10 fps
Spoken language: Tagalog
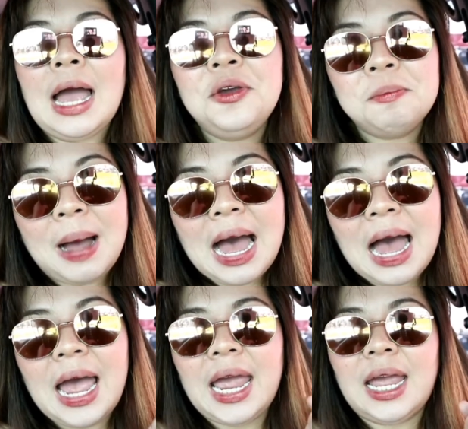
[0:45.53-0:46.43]
kayo ba
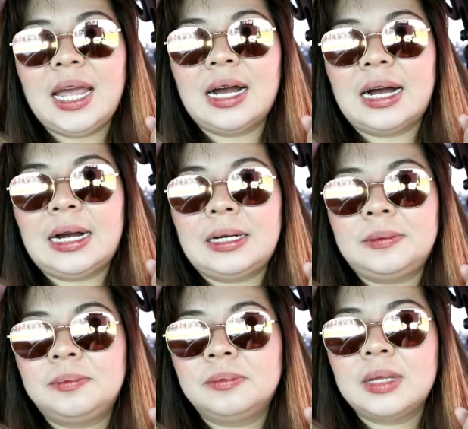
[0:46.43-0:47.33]
ay uh,
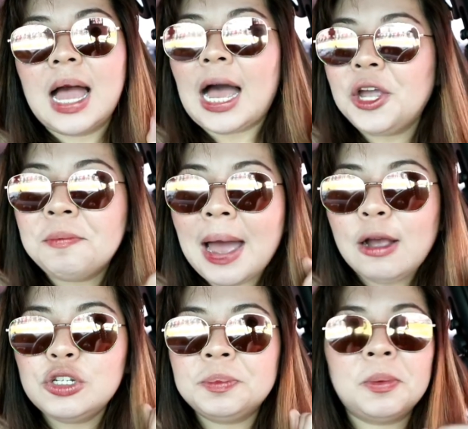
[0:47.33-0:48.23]
kayo
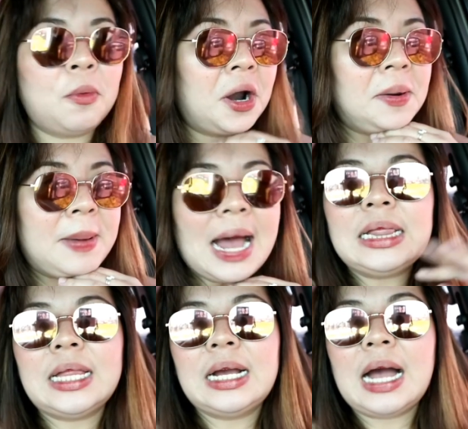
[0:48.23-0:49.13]
ba ay gusto pumorma
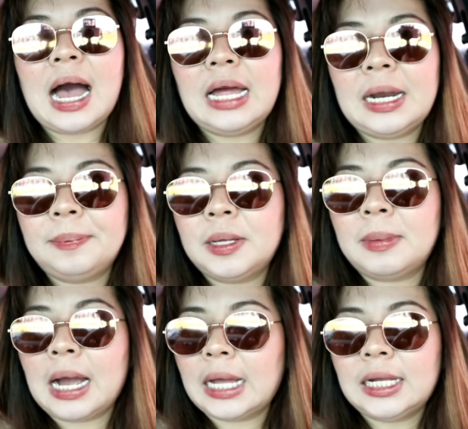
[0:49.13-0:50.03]
at naghahanap
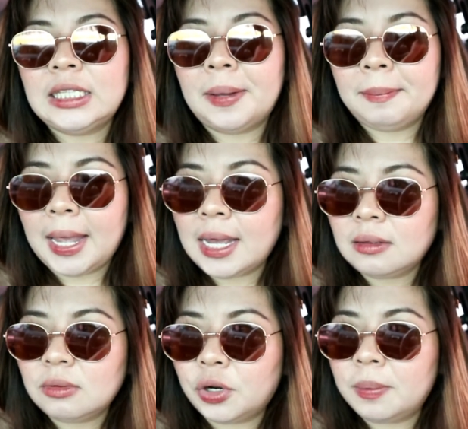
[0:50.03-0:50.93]
ng magagandang
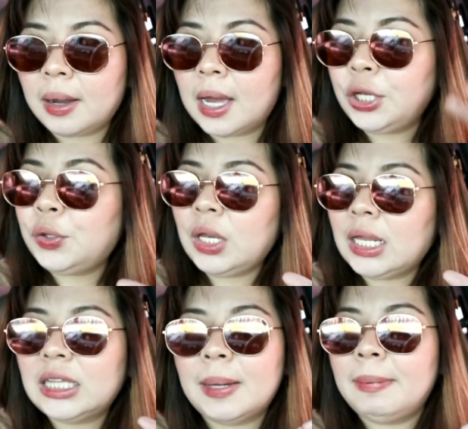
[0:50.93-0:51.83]
damit or mga
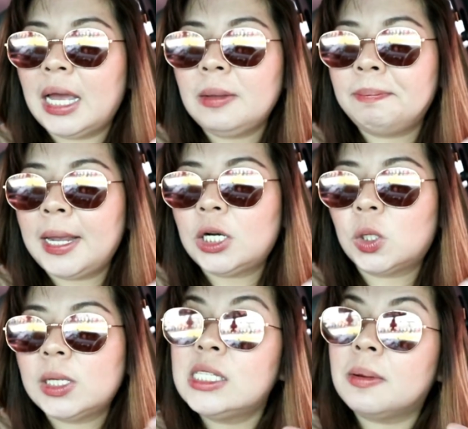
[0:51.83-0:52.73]
unique na damit
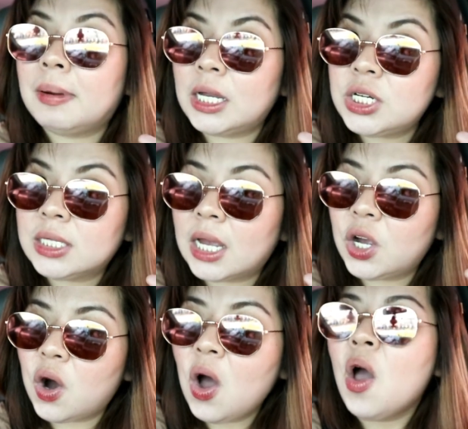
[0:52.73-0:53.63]
pero nasa budget
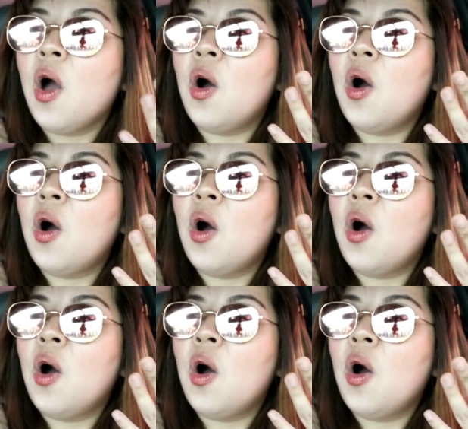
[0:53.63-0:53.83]
kayo?